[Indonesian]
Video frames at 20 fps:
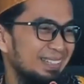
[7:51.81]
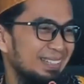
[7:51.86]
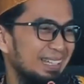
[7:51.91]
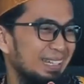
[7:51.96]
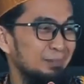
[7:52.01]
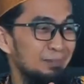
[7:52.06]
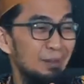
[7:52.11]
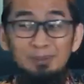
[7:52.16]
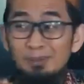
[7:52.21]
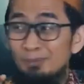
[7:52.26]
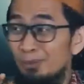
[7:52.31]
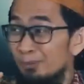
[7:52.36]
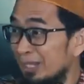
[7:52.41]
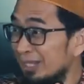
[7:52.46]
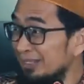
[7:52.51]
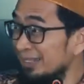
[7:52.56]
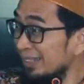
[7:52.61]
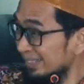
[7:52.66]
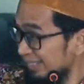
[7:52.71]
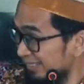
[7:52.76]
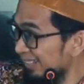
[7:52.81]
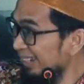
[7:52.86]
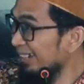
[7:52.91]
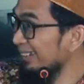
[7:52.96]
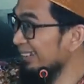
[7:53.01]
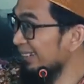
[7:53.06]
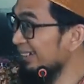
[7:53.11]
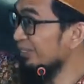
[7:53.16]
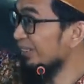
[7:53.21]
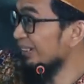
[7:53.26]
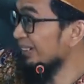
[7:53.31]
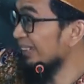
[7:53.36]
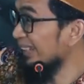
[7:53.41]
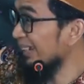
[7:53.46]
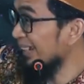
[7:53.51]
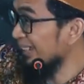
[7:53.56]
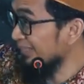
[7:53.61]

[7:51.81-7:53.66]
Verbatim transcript: Kalau Bapak mau praktekkan silahkan ya, pulang dari